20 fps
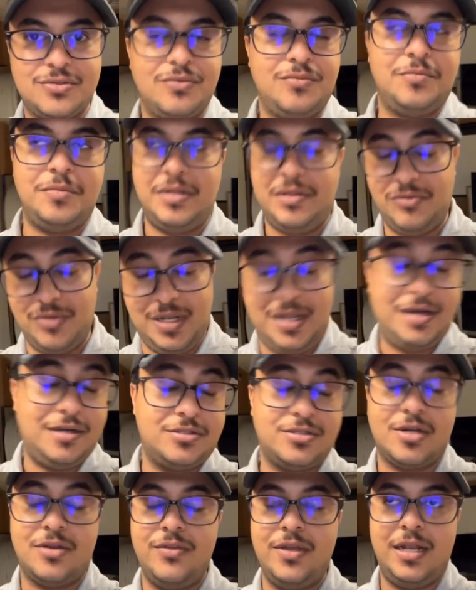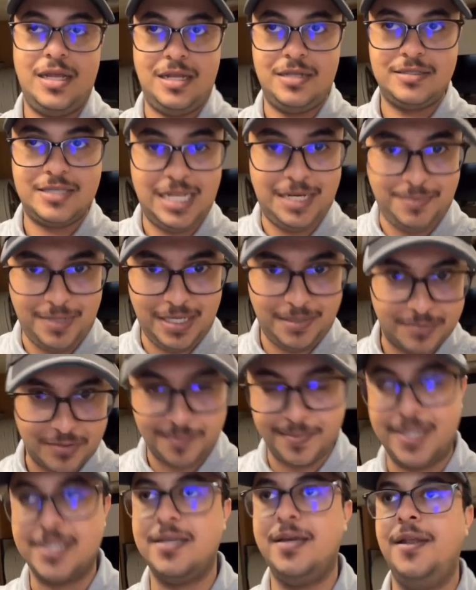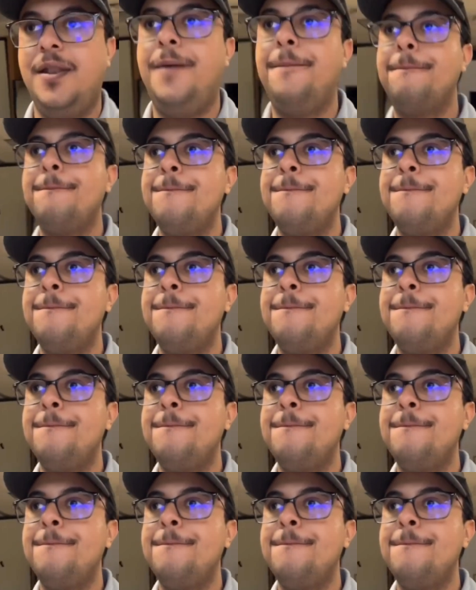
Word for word: والالترا ذي خلينا نتكلم عن اللابتوبات احنا